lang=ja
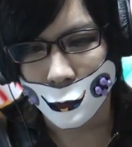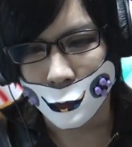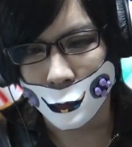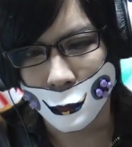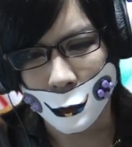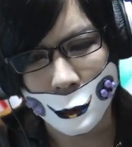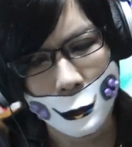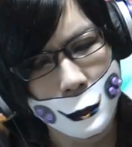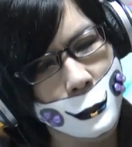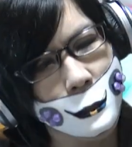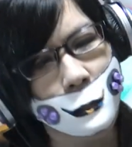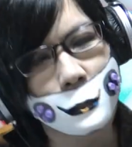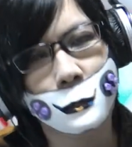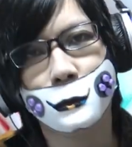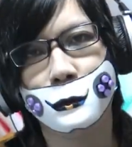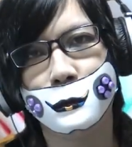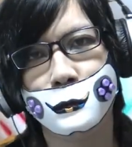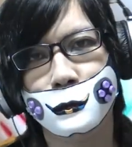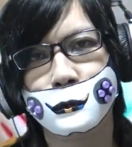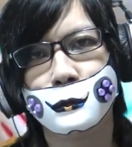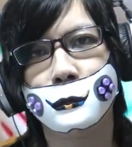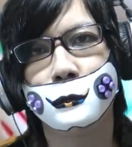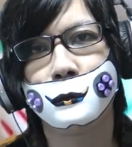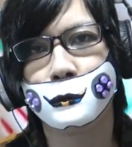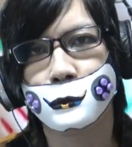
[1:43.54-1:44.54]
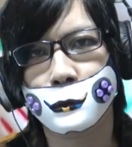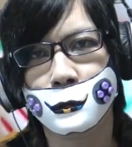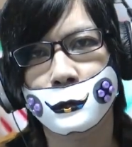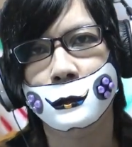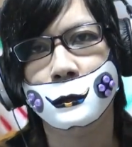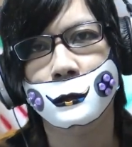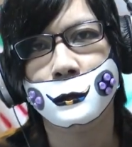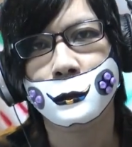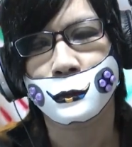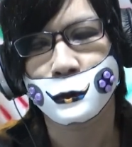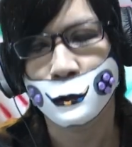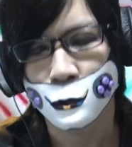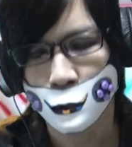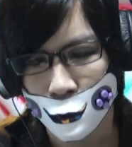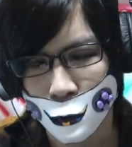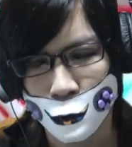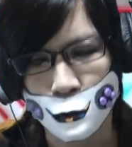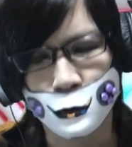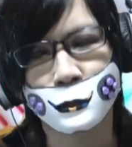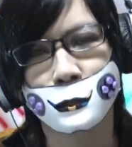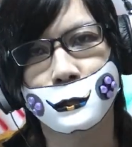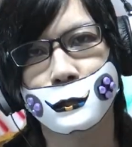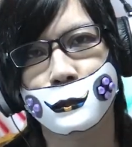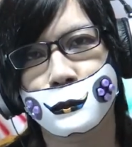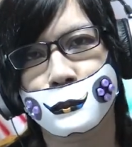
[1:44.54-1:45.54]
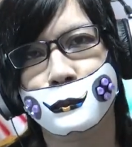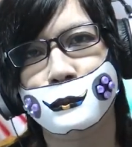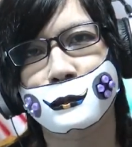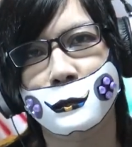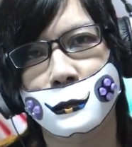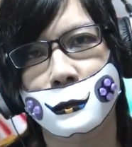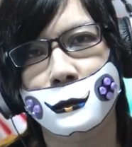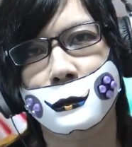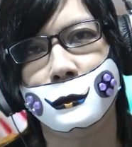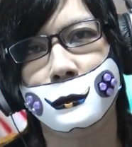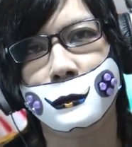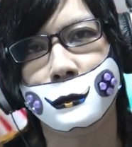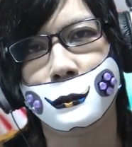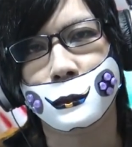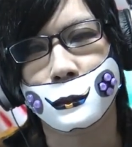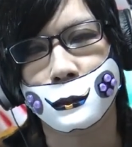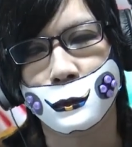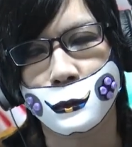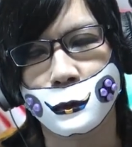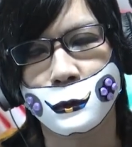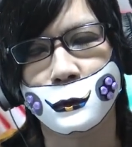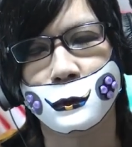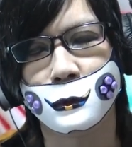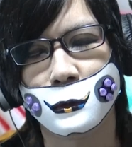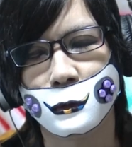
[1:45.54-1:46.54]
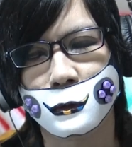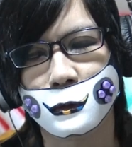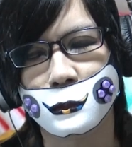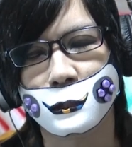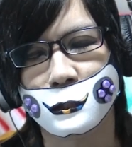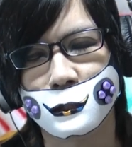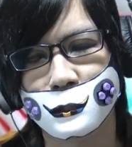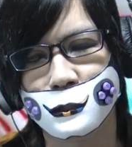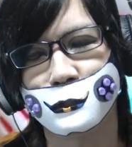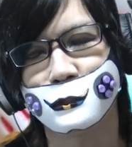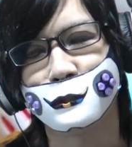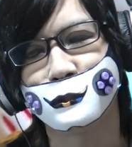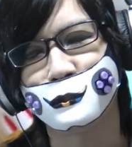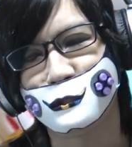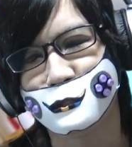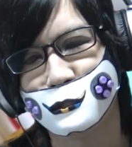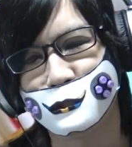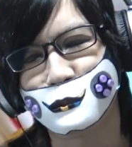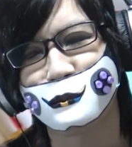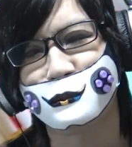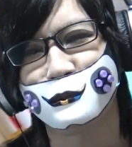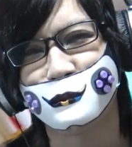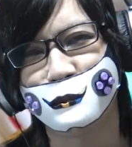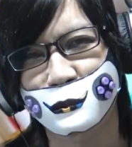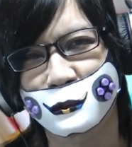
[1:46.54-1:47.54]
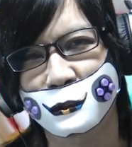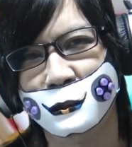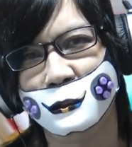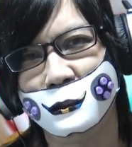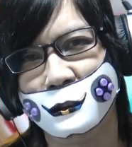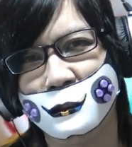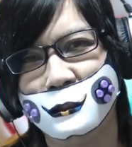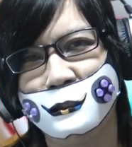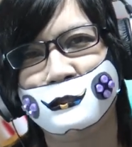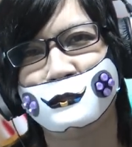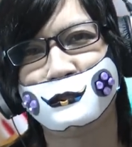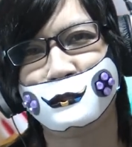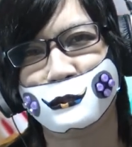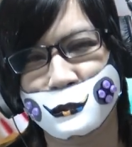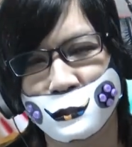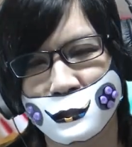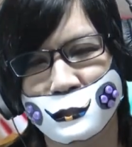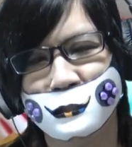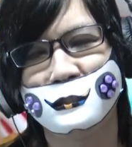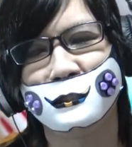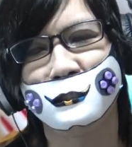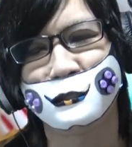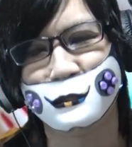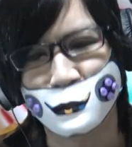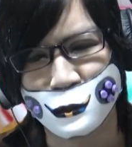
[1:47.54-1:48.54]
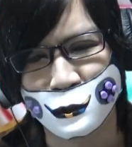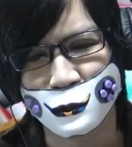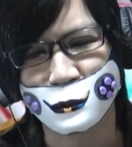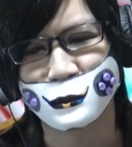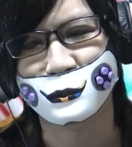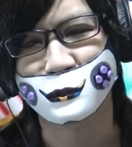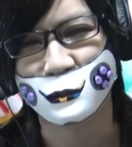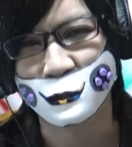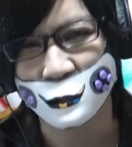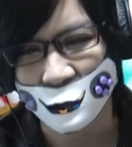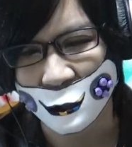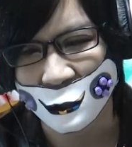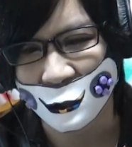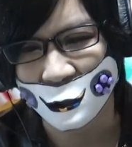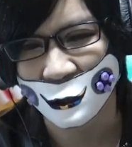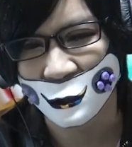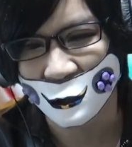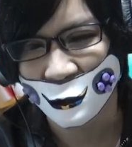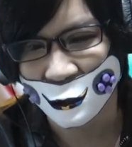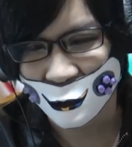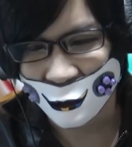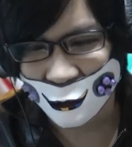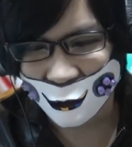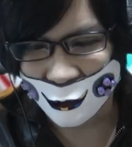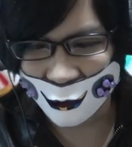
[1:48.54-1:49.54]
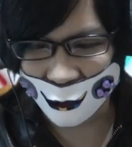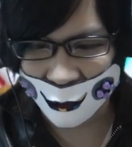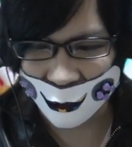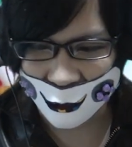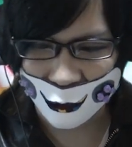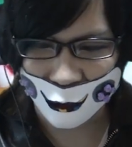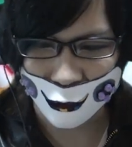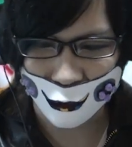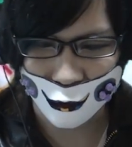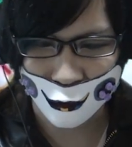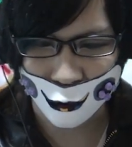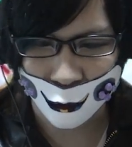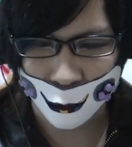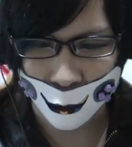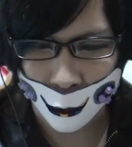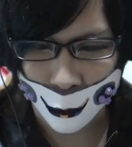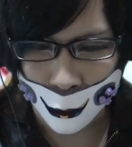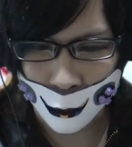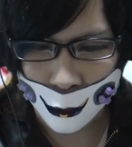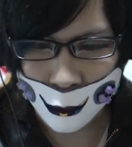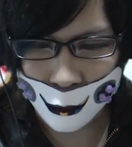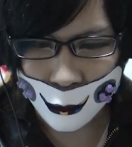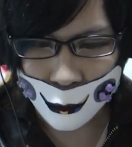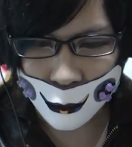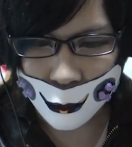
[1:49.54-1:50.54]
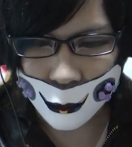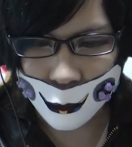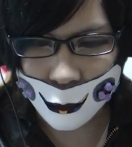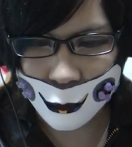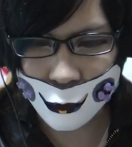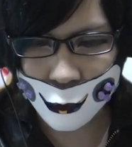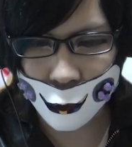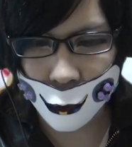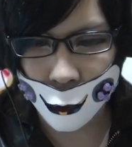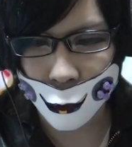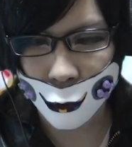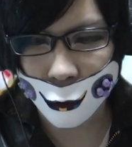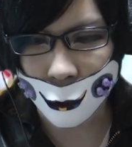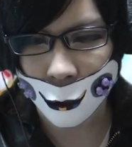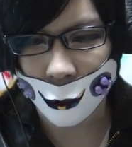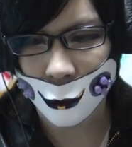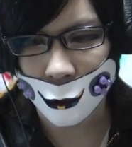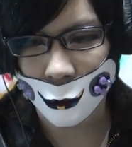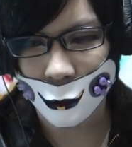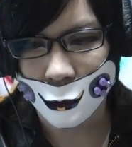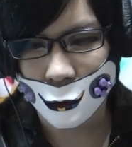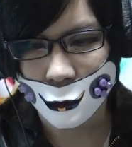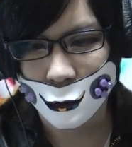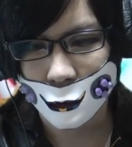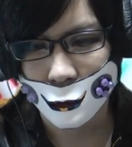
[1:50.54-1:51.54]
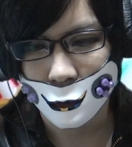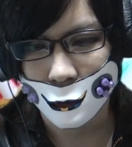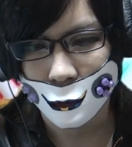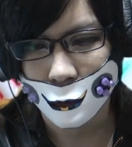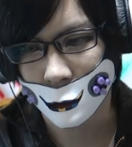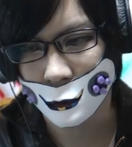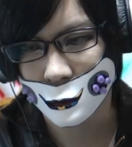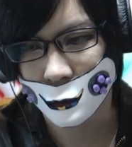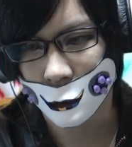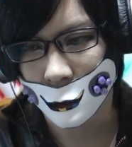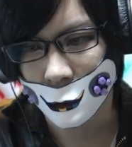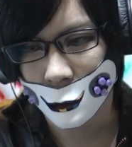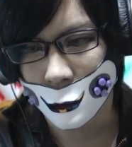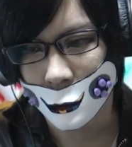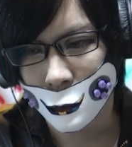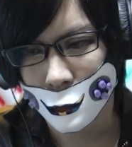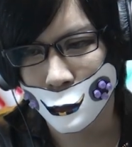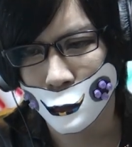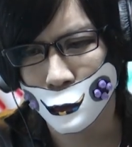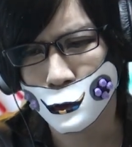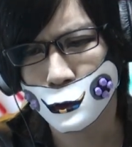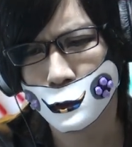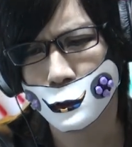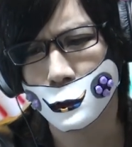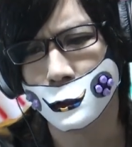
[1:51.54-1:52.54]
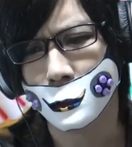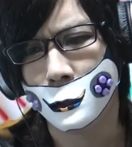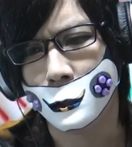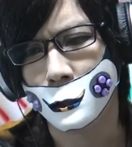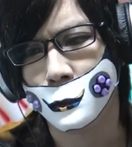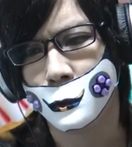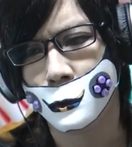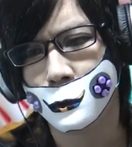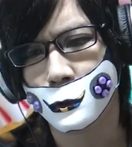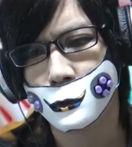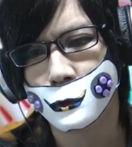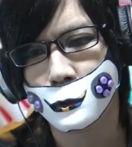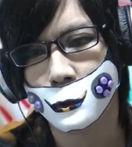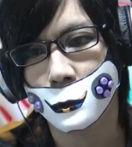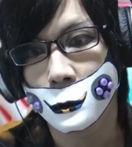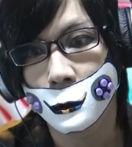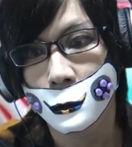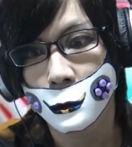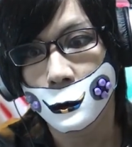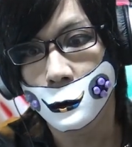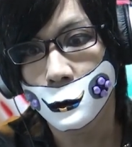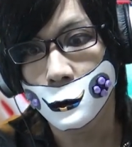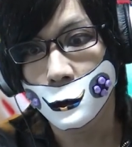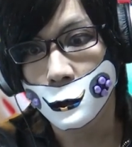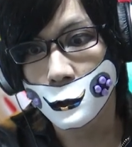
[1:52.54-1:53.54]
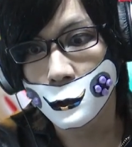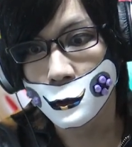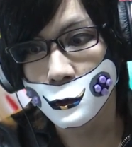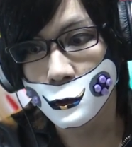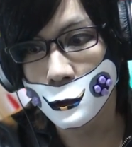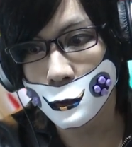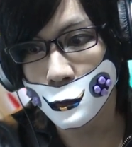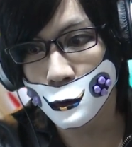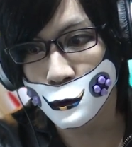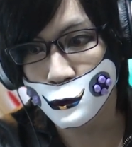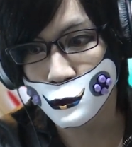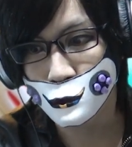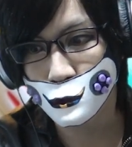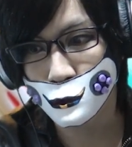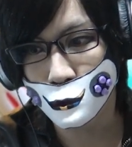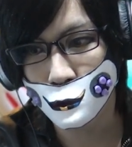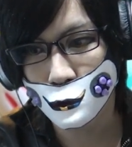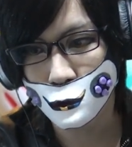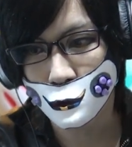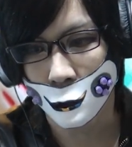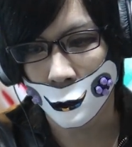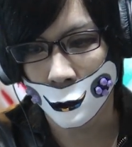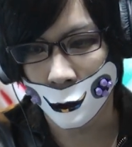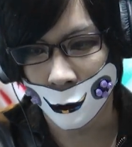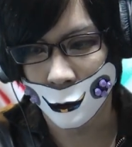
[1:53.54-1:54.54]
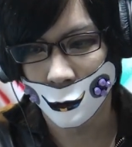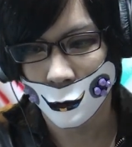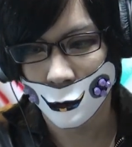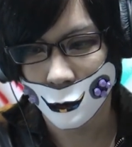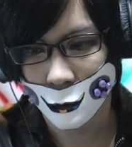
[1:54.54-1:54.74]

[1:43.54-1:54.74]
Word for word: まあ、可愛い女の子のね、もうエロい姿を見てね、もうね、ちょっと、自分のね、英気を養うということでね、やっていきましょう。で、召喚。あ、違う。持ってるわ、コント。あ、あ、でも星6じゃん。